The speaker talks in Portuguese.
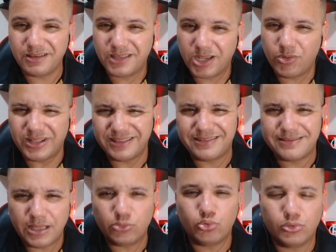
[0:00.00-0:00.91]
Então, ó,
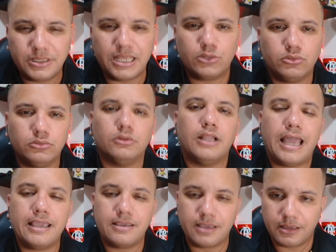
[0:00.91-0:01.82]
senta o dedo no
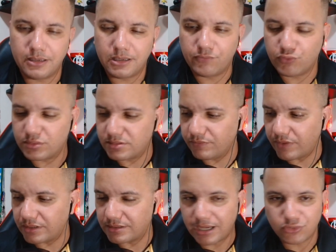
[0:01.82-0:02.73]
like aí que você
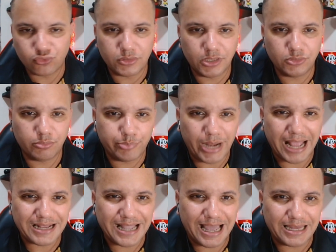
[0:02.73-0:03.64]
vai estar tá ajudando pra
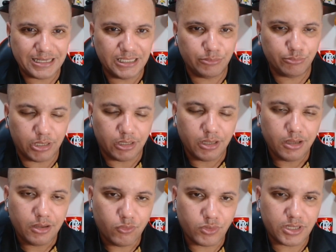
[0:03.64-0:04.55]
caramba
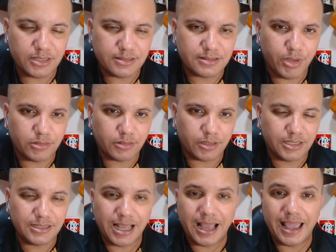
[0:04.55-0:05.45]
o crescimento aqui
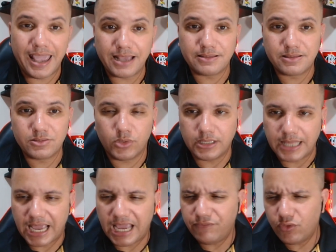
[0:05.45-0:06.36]
da S1
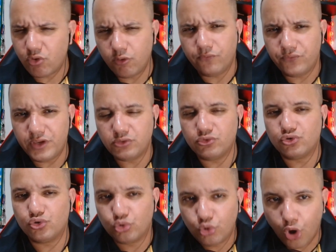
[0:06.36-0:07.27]
Live com
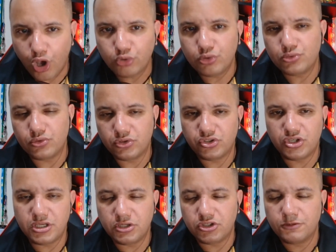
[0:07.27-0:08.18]
vídeos todos os
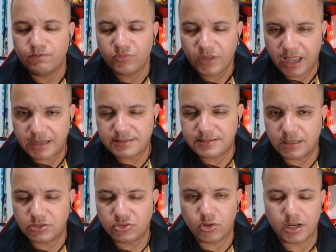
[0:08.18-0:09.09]
dias às
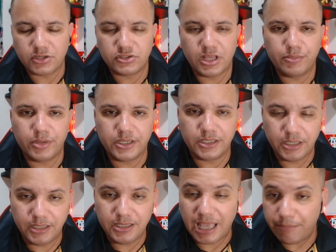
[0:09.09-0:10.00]
7 horas da
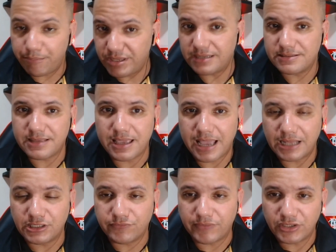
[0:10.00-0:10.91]
manhã. E a Bia
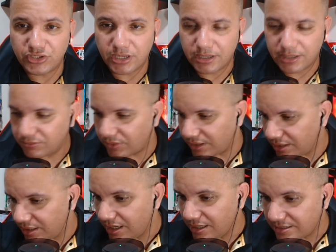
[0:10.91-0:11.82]
Zayat vai chegando
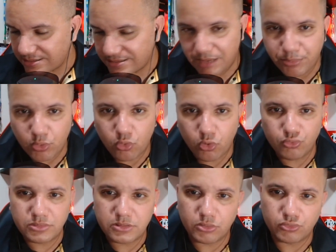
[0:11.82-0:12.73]
aí, sempre com o
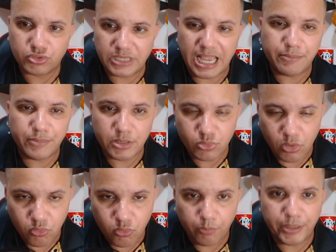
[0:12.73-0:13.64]
seu charme, a sua
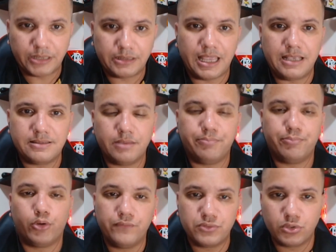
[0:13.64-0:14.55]
competência e
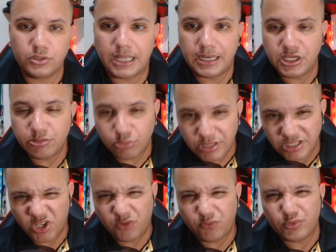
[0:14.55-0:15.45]
profissionalismo,
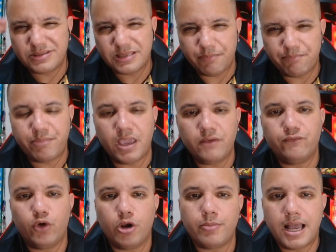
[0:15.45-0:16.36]
deixando você bem
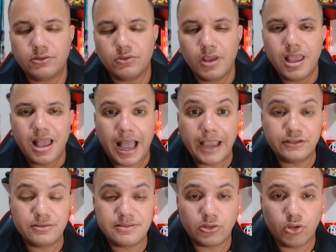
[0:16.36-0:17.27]
informado às
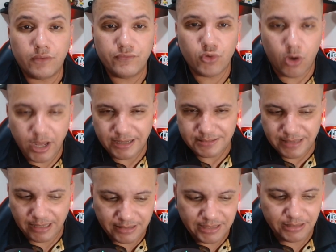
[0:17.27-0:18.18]
19 horas,
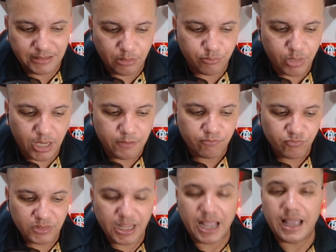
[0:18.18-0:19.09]
aqui também
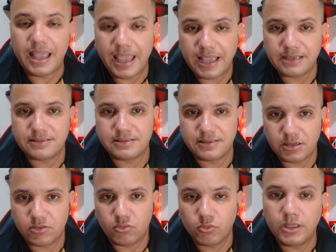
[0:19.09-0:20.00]
na S1
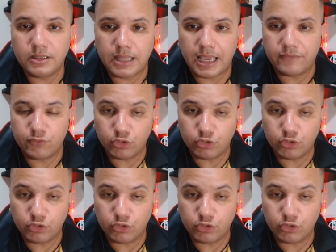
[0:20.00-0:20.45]
Live.